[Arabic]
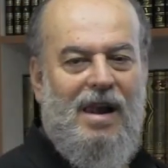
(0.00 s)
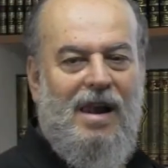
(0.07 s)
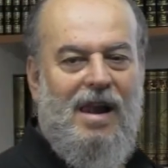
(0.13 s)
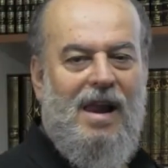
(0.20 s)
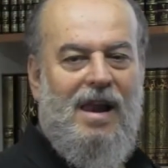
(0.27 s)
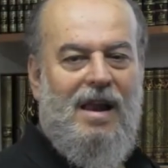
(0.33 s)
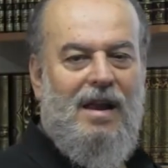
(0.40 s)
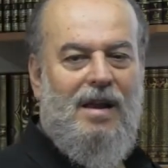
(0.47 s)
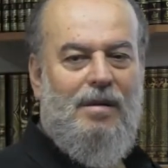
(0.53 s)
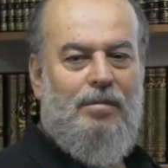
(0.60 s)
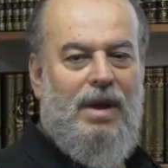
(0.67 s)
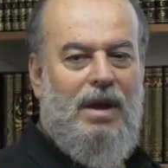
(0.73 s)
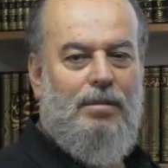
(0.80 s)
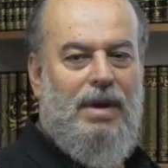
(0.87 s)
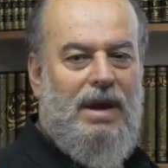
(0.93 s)
بين
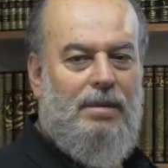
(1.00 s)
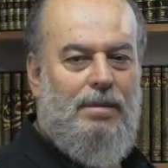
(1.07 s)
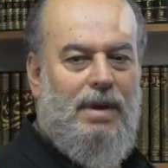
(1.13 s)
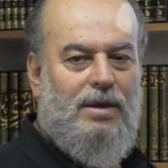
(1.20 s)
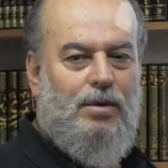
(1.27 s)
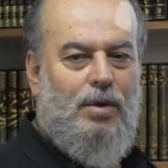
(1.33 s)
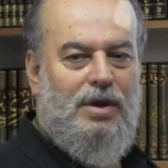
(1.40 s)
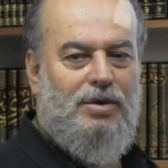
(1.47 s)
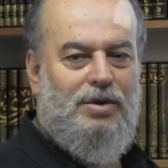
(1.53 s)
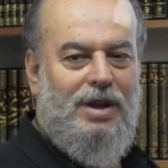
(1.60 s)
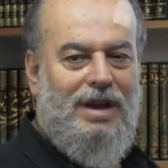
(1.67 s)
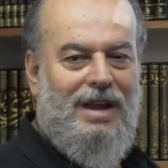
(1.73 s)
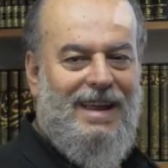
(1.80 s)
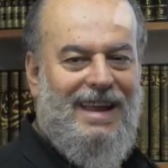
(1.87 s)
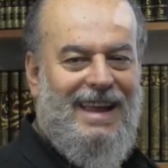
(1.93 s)
بين الميلادي
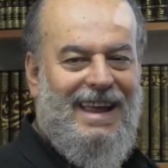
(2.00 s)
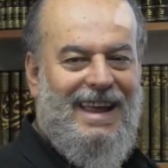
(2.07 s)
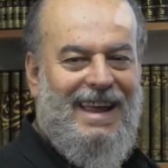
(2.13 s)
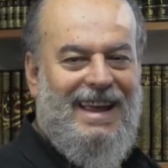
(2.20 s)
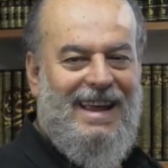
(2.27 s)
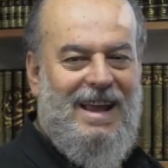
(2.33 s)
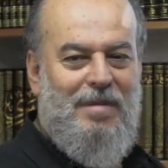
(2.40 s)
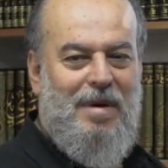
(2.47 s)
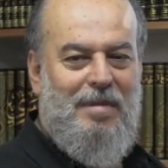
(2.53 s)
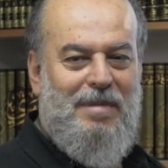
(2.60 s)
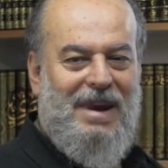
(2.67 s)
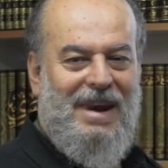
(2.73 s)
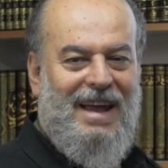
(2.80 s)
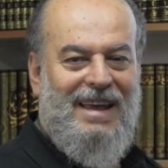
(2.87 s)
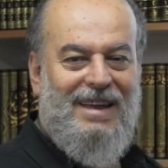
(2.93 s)
والهجري كمان
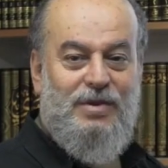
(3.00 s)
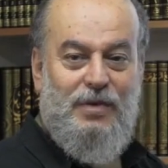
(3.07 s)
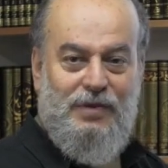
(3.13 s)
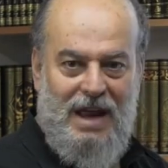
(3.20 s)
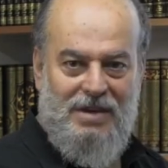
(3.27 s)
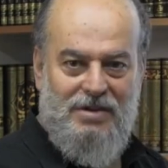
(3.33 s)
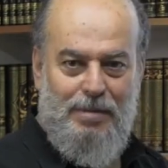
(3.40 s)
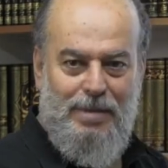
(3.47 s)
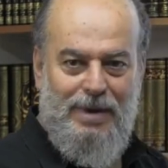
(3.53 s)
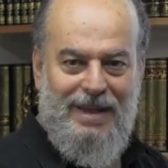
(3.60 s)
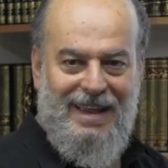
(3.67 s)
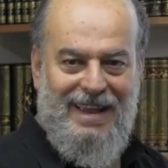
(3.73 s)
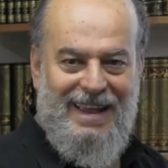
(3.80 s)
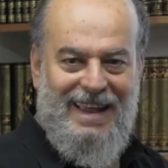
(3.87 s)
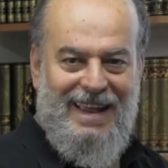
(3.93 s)
مرة شفت العجب؟ نعم.
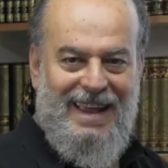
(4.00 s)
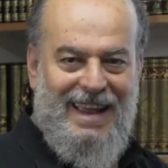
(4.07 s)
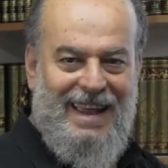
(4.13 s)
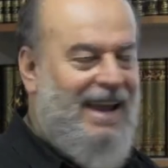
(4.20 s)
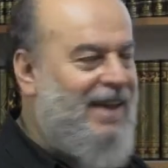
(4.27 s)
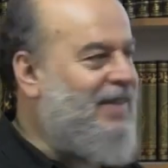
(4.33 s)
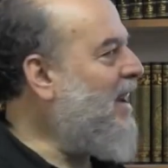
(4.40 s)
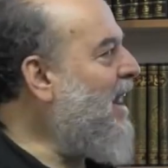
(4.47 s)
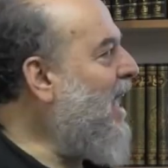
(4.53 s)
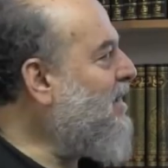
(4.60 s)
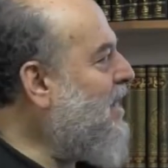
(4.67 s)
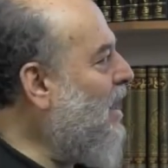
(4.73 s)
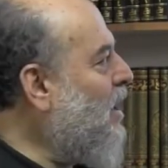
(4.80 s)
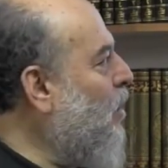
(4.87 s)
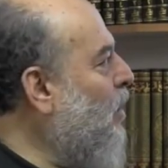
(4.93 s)
إذا
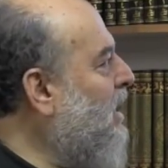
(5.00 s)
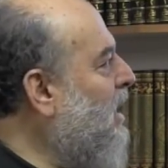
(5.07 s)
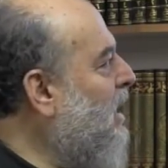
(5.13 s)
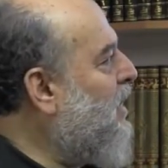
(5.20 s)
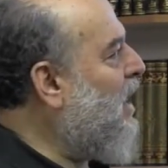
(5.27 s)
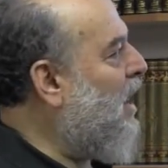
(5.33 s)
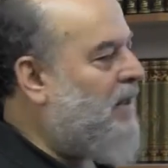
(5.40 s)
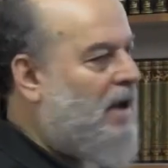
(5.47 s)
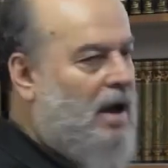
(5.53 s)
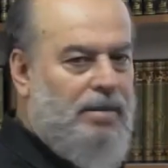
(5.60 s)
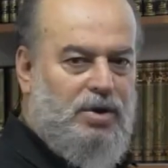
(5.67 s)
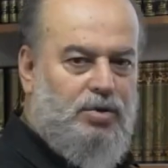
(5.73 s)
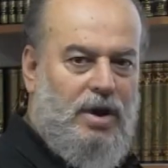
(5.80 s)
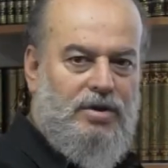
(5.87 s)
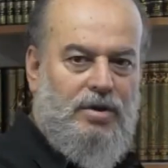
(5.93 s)
حتى القوانين الثلاثة
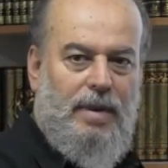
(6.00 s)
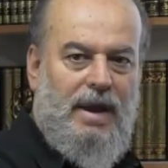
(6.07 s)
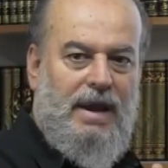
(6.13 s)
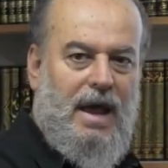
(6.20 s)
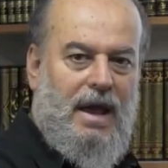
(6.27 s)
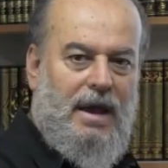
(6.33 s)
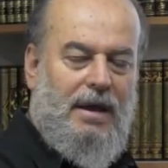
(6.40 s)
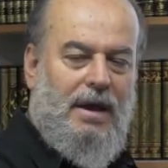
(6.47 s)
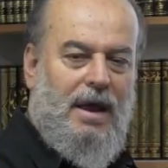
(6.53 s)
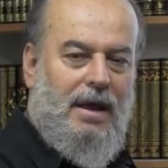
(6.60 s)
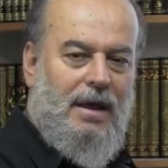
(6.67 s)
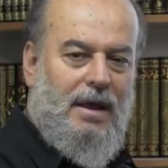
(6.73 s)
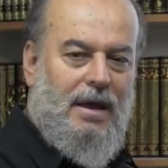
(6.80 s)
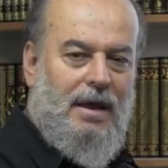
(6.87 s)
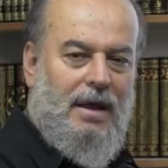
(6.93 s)
قبل شوي جمعناها
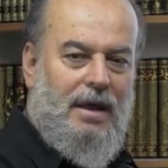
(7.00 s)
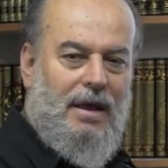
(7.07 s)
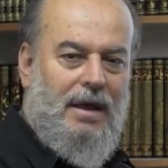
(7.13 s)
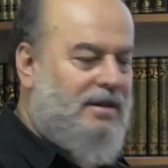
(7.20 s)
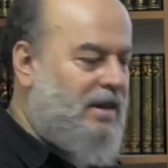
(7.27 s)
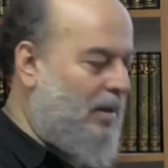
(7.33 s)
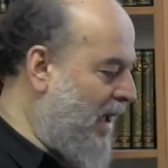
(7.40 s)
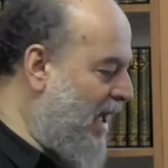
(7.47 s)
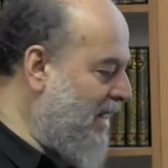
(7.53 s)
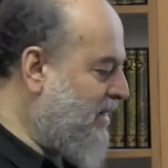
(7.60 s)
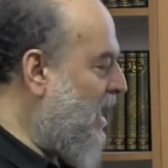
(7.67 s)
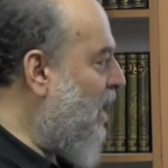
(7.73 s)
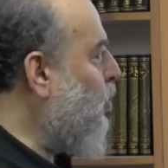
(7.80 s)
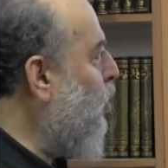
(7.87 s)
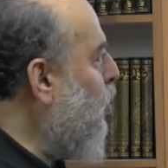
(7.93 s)
إحنا طب
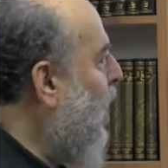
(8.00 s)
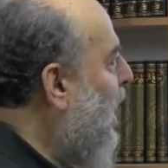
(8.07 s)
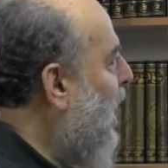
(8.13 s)
حتى كل